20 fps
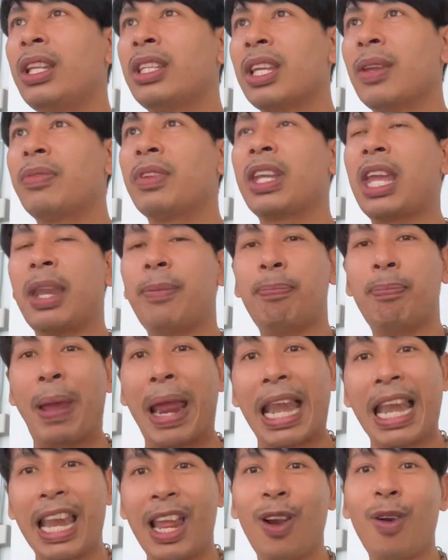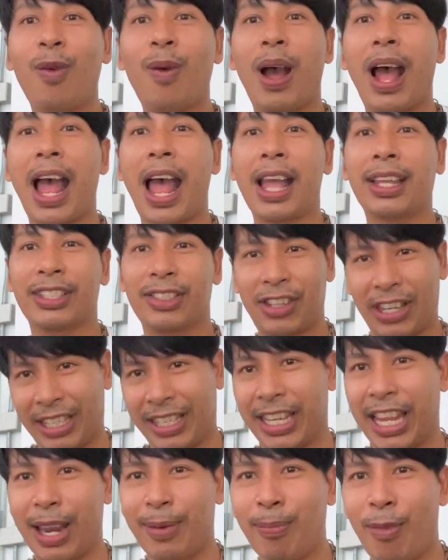เซิร์ฟสเก็ตเป็นเร็วกว่าสตรีท
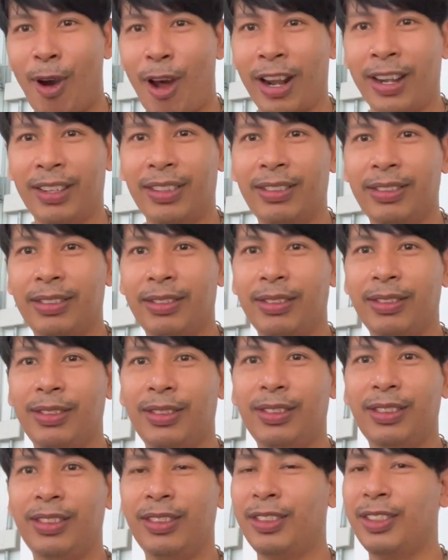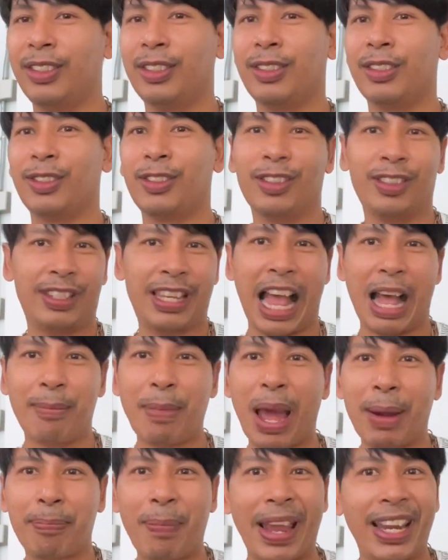สเก็ตบอร์ดสา
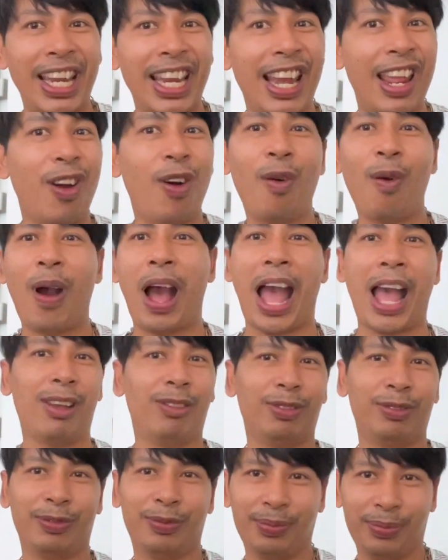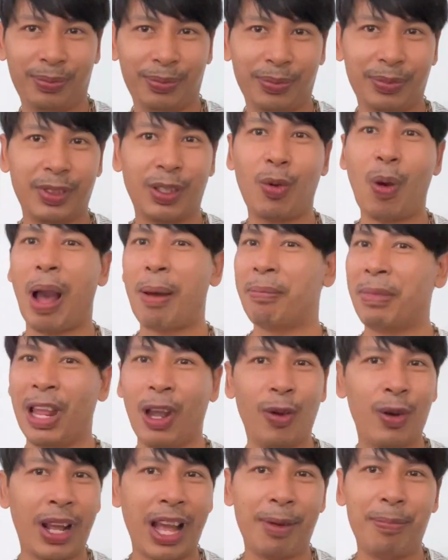มารถไปได้เร็วกว่า ความเร็
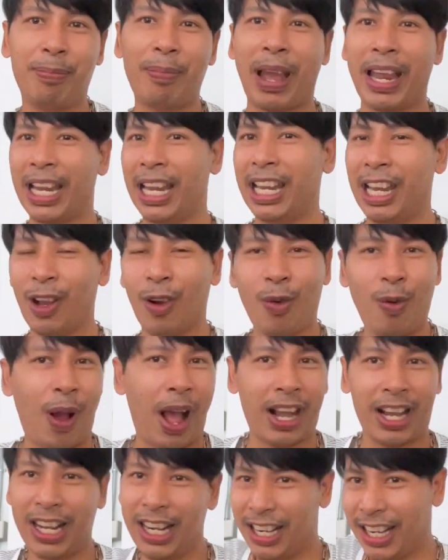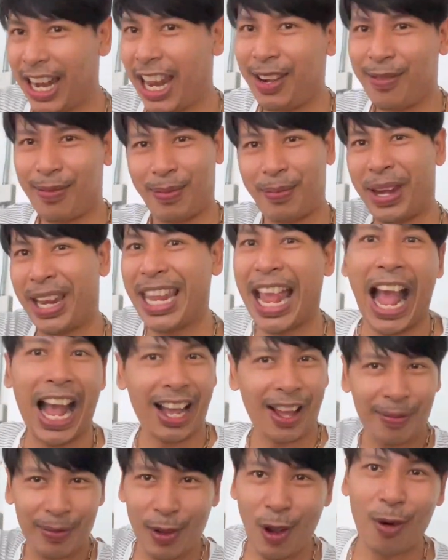วนะครับ ไปได้เร็วกว่าขึ้นเล่นมันไม่ได้ยาก
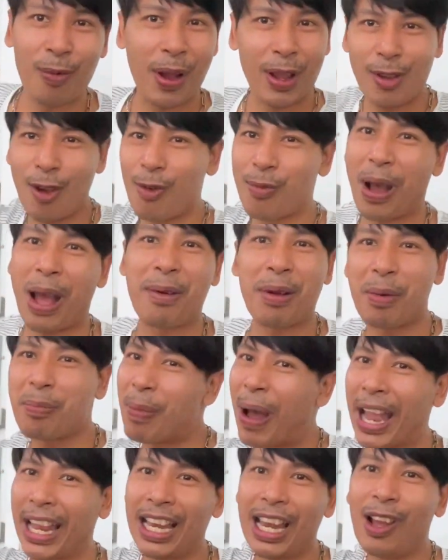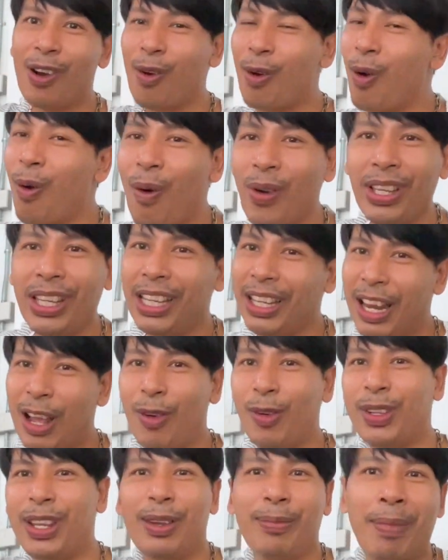ครับโยกไปโยกมามันก็ไปเร็วโอ้ยิ่งเร็ว
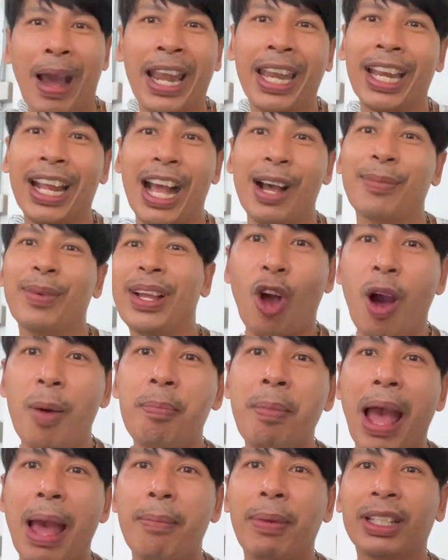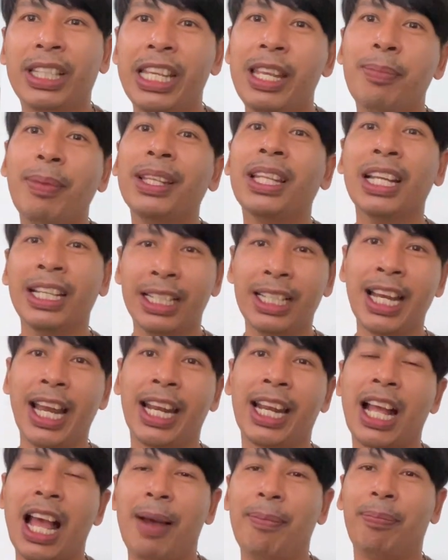ยิ่งมันนะครับออมมาบางทีไม่ถึงเดือน
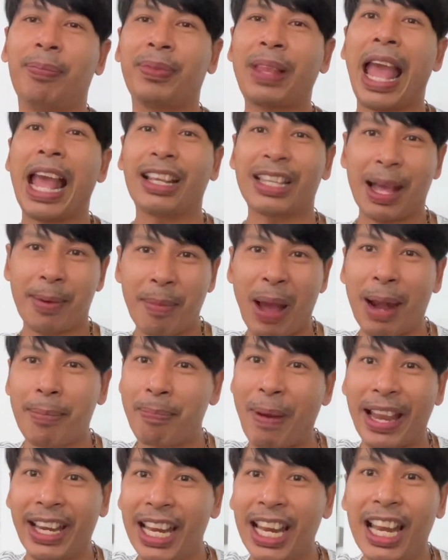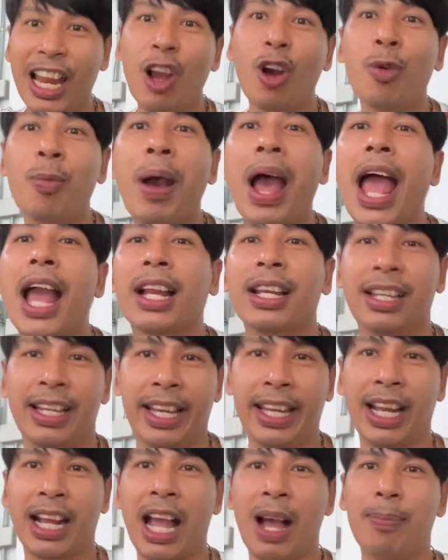นะครับ แต่สามารถไปได้เร็วมากเลย
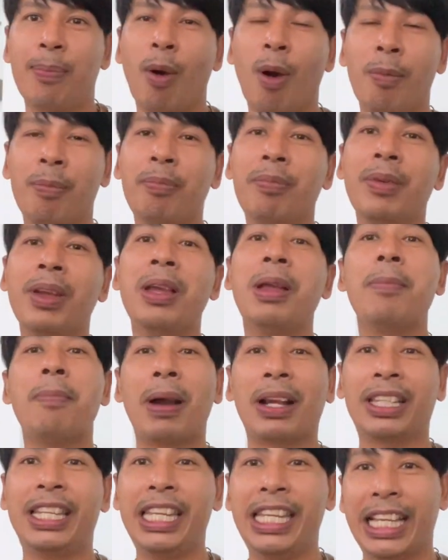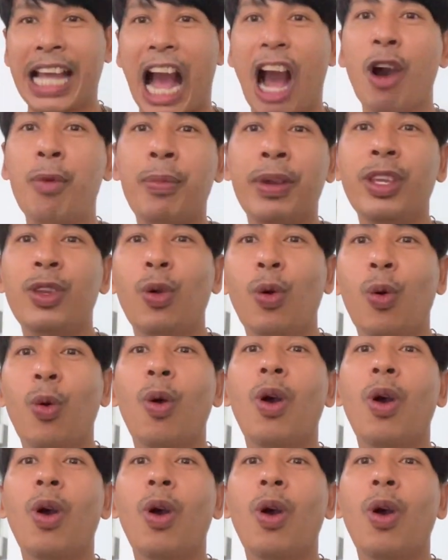นะครับ ผมบางทีก็เอาไม่อยู่